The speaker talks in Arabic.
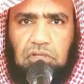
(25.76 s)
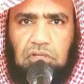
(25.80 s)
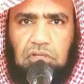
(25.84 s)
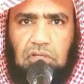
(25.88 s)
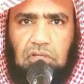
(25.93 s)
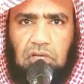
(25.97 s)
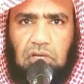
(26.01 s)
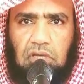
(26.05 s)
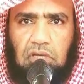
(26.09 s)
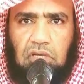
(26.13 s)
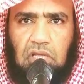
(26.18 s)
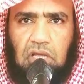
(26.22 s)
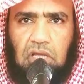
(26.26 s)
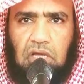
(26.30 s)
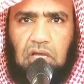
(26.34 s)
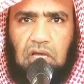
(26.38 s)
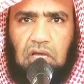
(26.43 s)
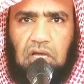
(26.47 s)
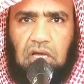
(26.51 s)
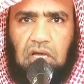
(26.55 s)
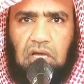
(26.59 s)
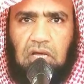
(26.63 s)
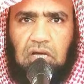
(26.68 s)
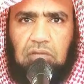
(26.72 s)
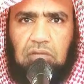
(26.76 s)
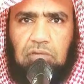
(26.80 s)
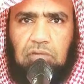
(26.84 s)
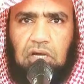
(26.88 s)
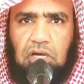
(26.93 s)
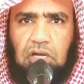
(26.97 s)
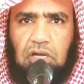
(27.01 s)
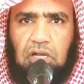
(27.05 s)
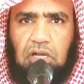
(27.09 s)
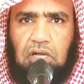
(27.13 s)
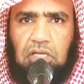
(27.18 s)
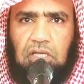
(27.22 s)
ان الله
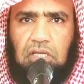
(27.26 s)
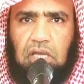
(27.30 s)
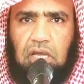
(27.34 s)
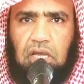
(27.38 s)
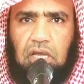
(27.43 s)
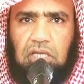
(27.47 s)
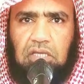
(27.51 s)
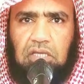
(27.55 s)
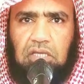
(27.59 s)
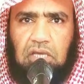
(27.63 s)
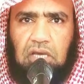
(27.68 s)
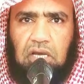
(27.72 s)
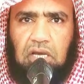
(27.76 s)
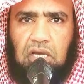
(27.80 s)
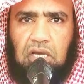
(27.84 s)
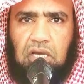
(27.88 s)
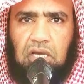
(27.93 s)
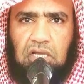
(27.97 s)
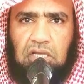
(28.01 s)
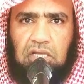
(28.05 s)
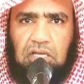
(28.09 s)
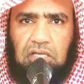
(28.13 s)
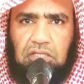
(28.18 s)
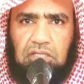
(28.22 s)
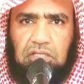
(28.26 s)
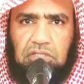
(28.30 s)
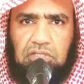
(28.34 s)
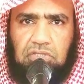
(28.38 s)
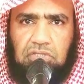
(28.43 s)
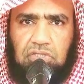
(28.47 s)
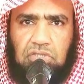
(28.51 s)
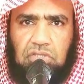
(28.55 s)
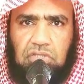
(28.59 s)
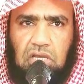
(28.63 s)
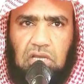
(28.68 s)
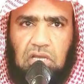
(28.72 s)
امر يحيى
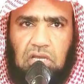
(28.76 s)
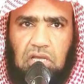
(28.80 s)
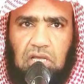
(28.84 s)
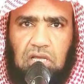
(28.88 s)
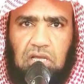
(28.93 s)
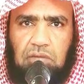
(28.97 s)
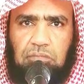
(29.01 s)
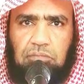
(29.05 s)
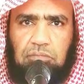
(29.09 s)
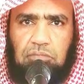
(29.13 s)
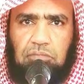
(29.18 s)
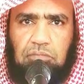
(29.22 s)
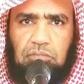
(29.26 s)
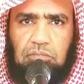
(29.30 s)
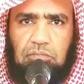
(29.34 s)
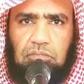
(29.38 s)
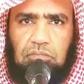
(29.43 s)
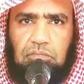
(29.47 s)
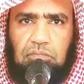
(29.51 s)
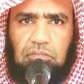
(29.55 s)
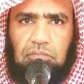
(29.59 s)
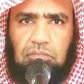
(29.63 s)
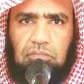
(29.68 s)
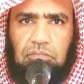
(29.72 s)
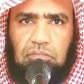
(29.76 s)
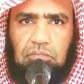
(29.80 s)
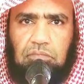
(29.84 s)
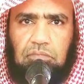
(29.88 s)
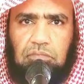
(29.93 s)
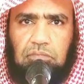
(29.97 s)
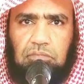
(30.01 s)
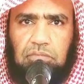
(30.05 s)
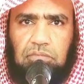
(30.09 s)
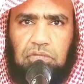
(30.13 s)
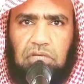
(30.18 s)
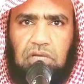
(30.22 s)
عليه السلام
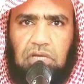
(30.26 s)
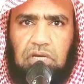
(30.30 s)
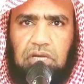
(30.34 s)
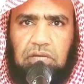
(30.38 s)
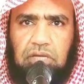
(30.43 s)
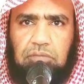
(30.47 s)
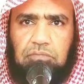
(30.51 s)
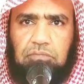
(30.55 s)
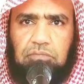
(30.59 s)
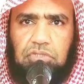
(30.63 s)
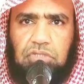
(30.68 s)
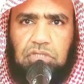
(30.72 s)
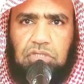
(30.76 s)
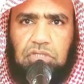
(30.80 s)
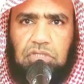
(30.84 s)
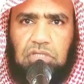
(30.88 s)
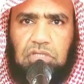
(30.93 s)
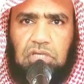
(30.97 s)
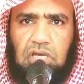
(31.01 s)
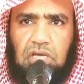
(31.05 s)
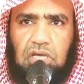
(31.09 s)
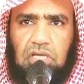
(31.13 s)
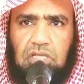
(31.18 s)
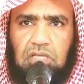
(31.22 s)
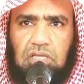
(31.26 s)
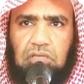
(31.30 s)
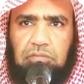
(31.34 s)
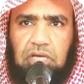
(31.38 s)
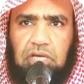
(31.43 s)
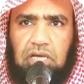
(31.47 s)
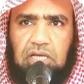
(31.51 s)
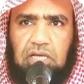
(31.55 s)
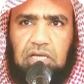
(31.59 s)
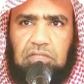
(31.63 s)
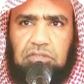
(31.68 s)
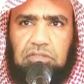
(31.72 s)
بخمس
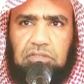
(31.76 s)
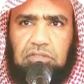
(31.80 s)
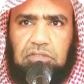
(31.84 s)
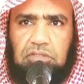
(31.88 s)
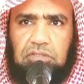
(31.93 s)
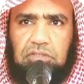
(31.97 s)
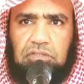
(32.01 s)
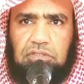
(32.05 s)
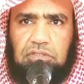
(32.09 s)
كلمات